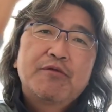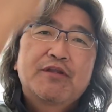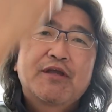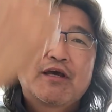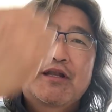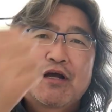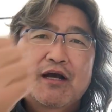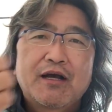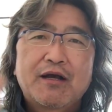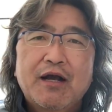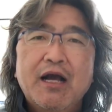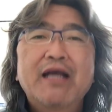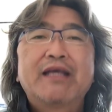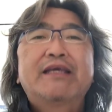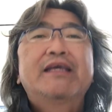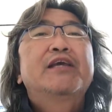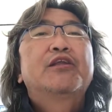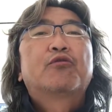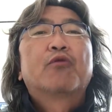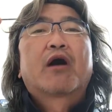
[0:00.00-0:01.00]
みたいなが
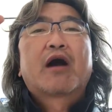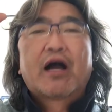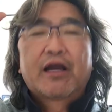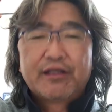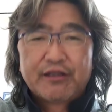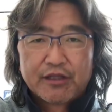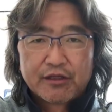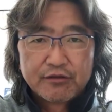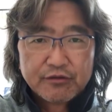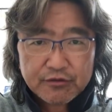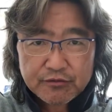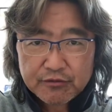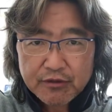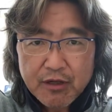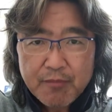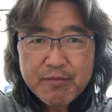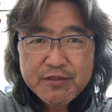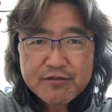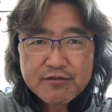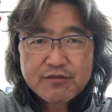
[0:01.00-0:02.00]
いいとは限らない
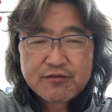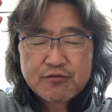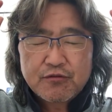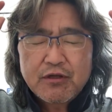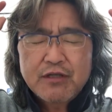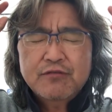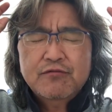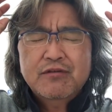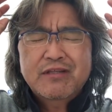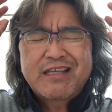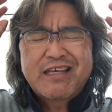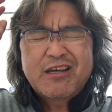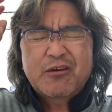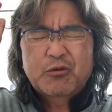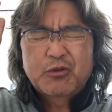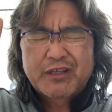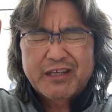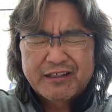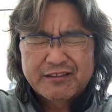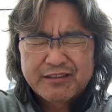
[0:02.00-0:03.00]
が別にそれはそれで1
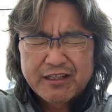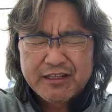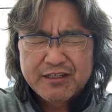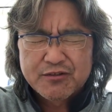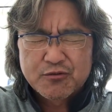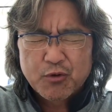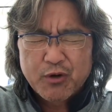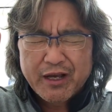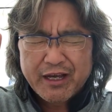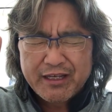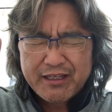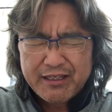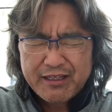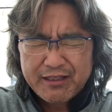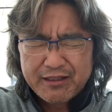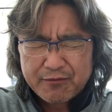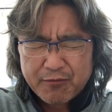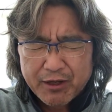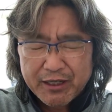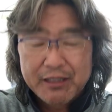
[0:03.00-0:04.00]
個のキャラクターでそれがい
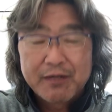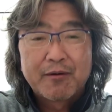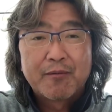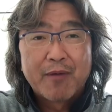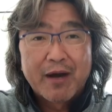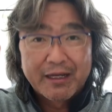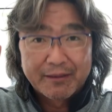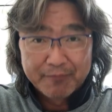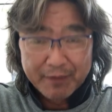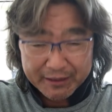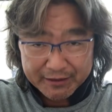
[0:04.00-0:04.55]
いわけでは、ま、